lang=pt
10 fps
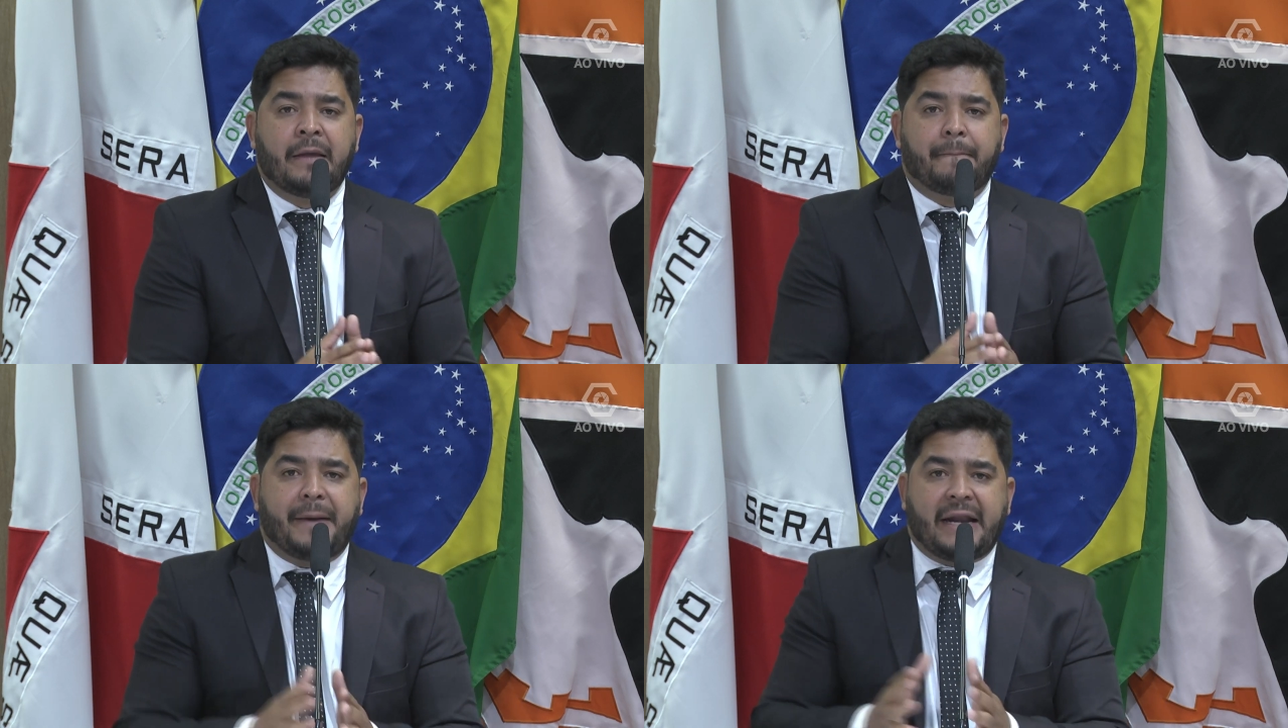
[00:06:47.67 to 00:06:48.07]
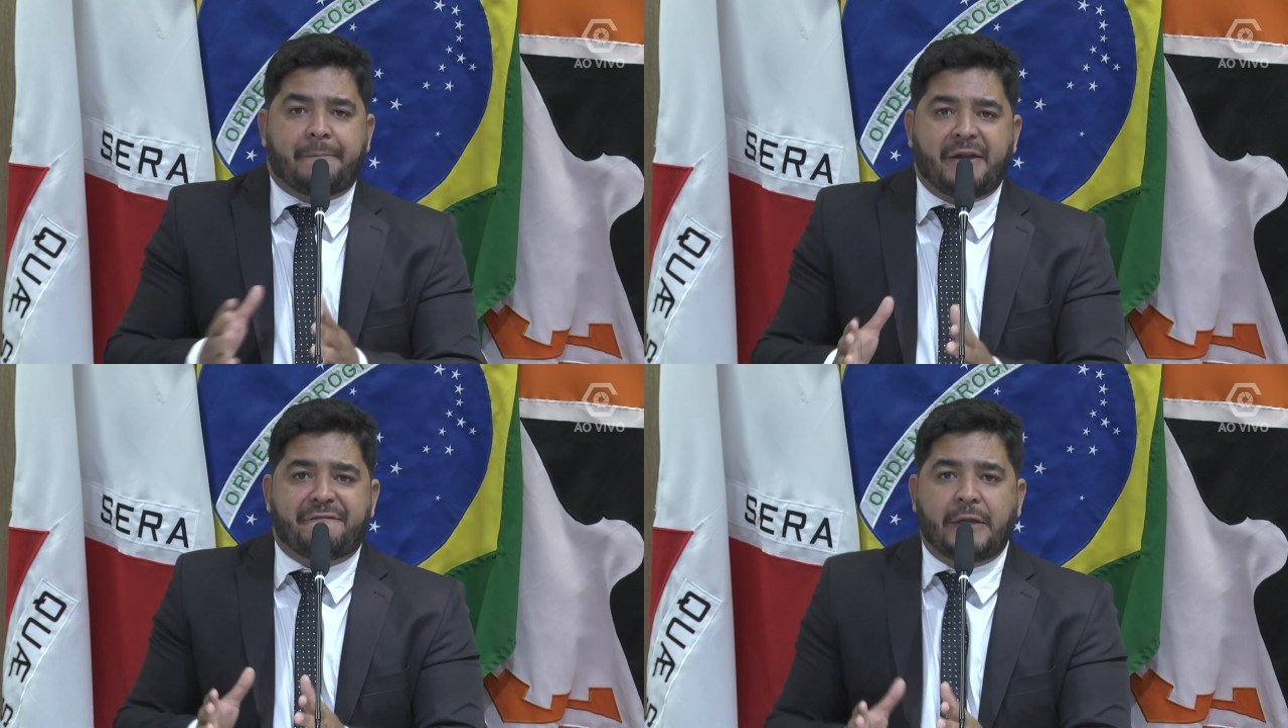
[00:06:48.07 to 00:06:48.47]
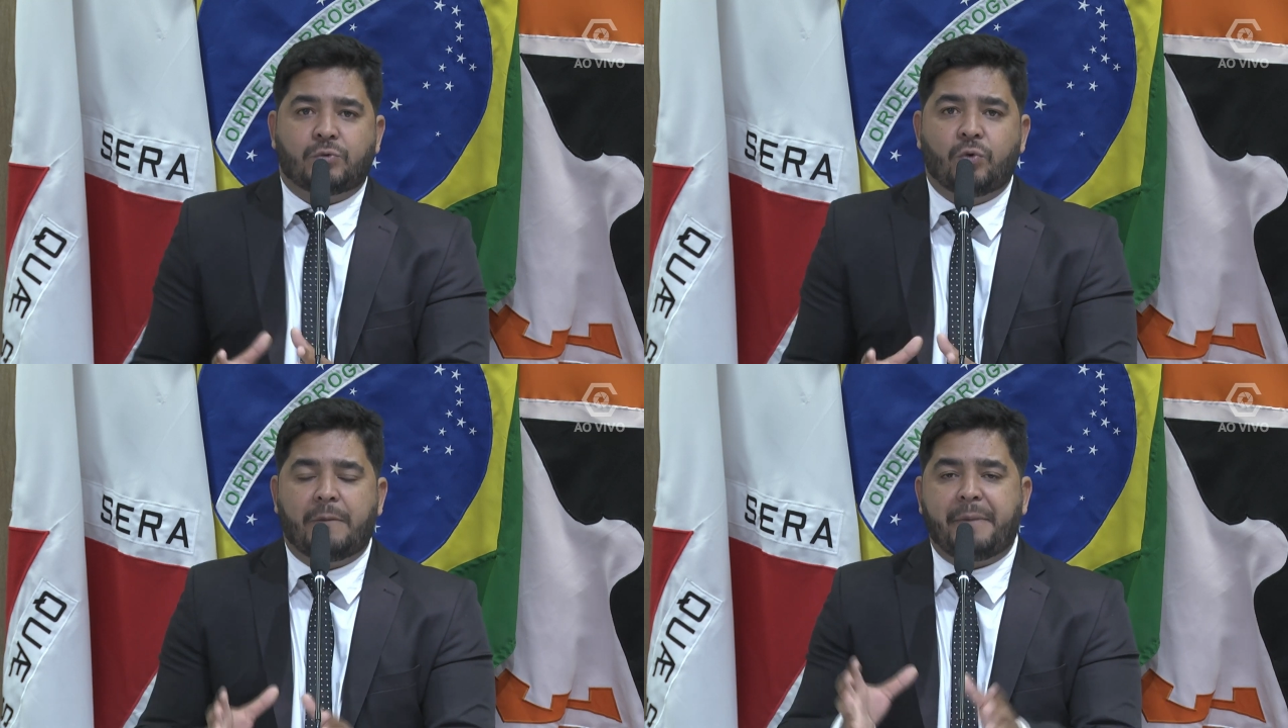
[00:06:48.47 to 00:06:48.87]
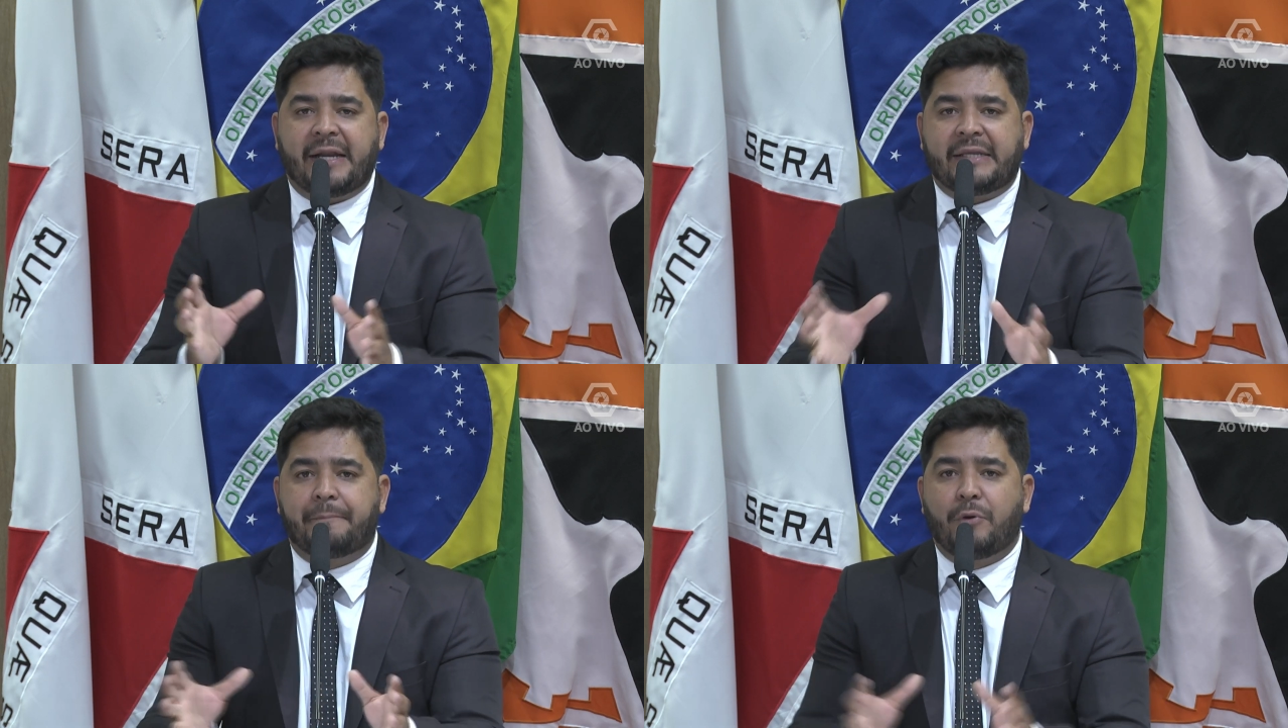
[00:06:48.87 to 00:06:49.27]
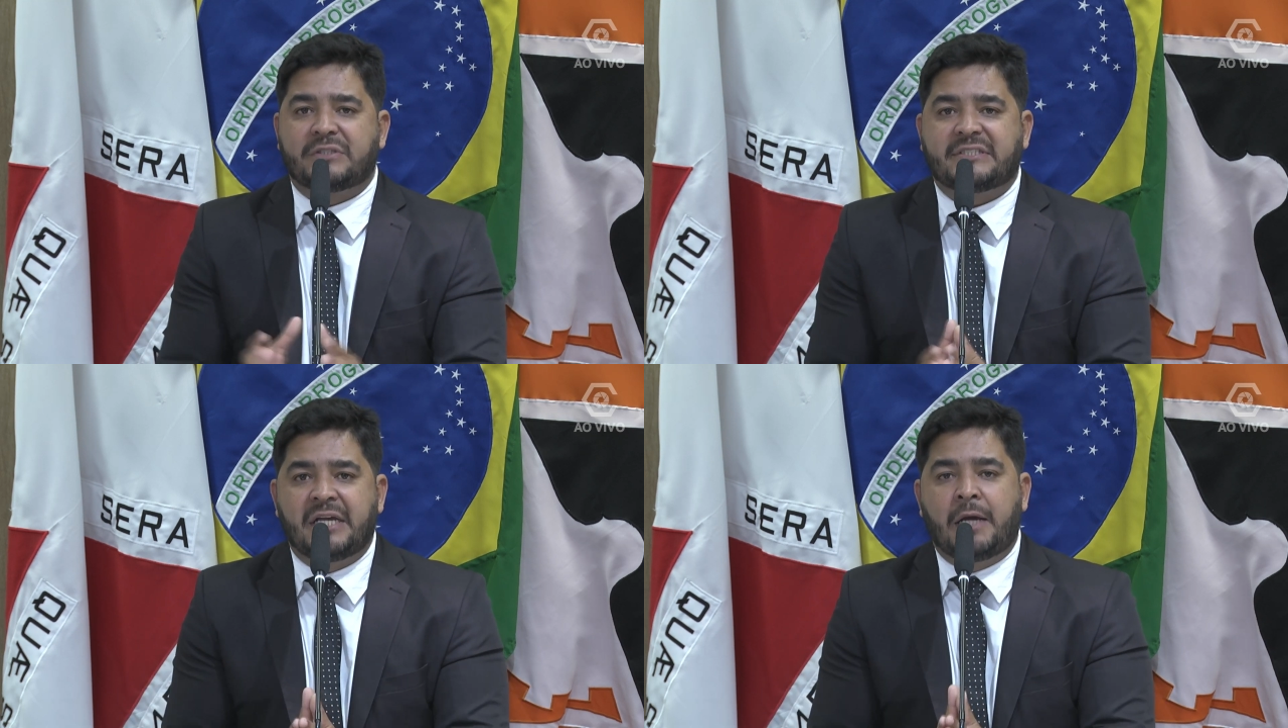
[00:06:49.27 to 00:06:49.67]
para a prefeitura para que
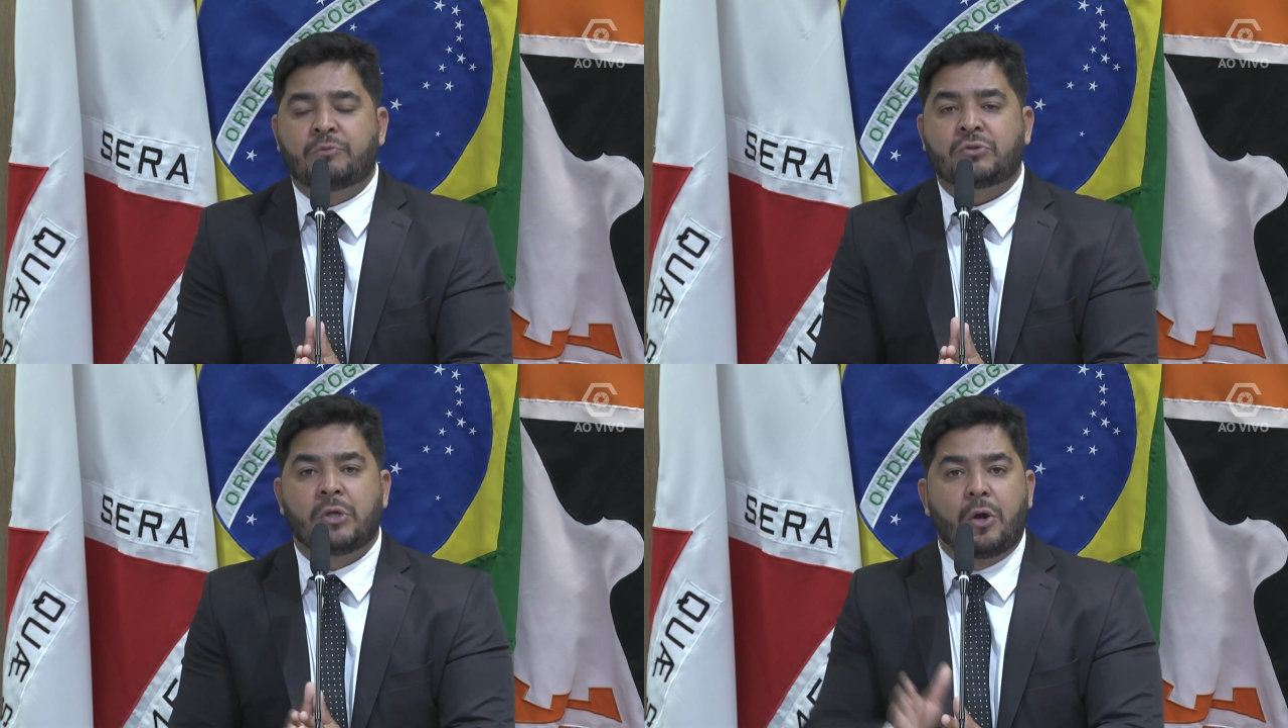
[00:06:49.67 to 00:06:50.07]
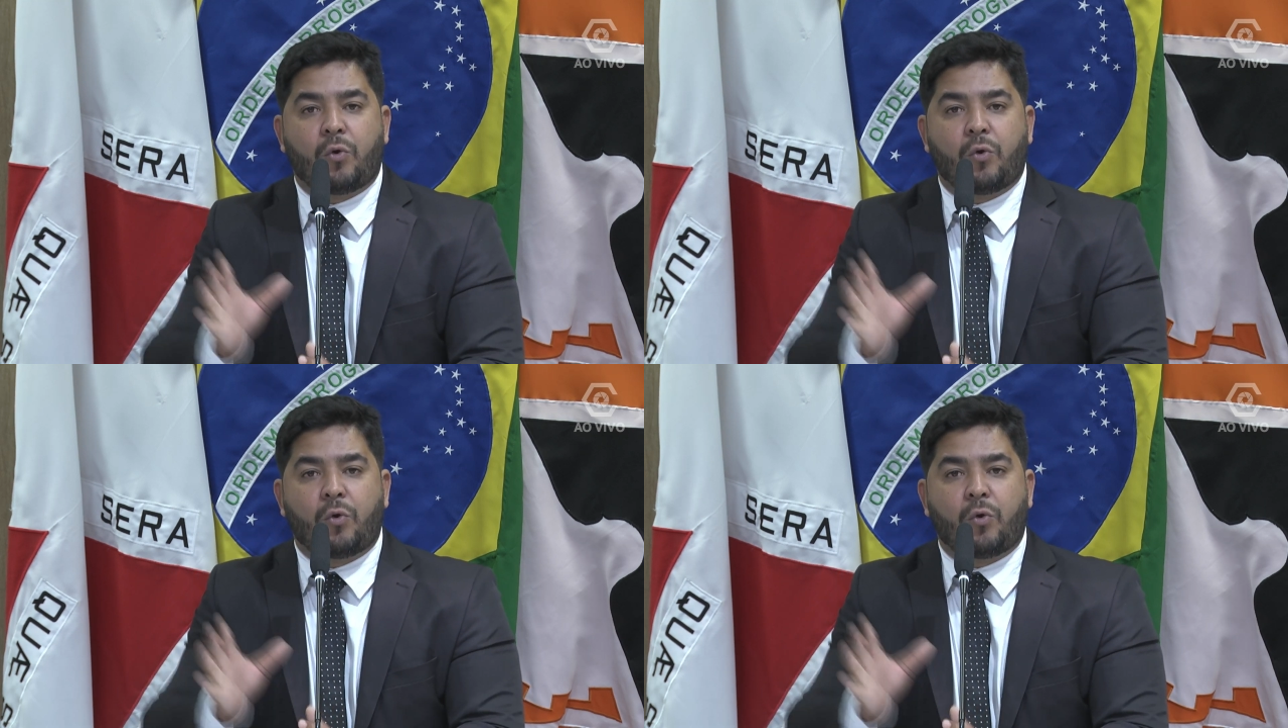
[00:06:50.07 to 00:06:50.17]
possamos